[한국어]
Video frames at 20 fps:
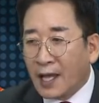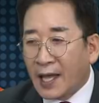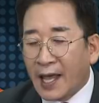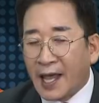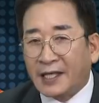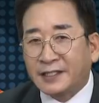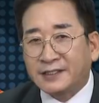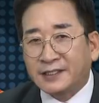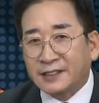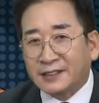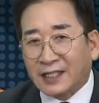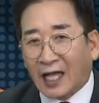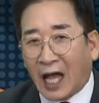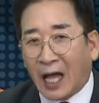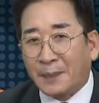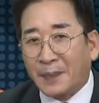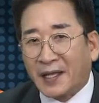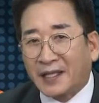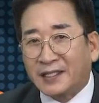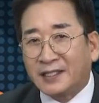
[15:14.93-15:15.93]

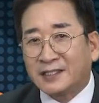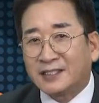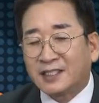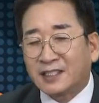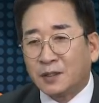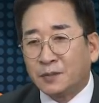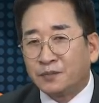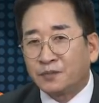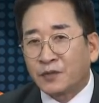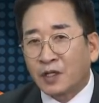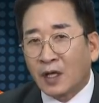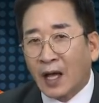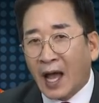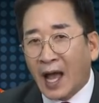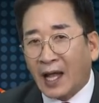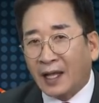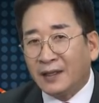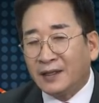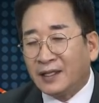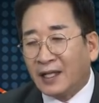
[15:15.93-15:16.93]
S400D 지금
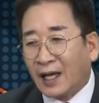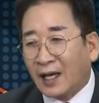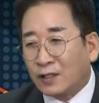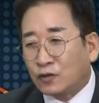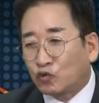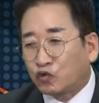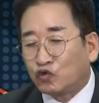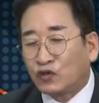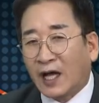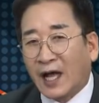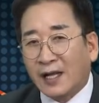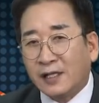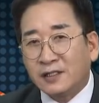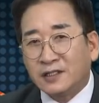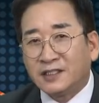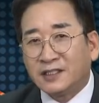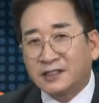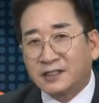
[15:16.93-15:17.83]
한 달, 두 달,